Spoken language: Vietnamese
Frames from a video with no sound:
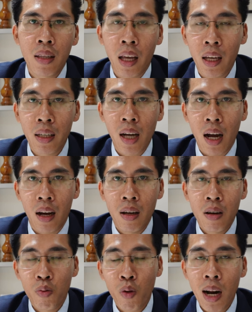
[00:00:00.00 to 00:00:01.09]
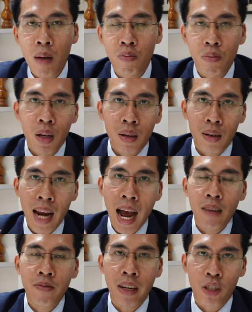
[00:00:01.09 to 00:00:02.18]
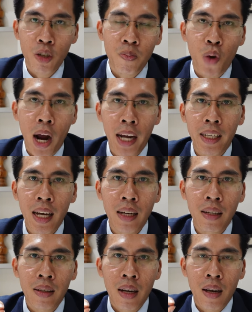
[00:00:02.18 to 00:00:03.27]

thì à, vui lòng like và subscribe kênh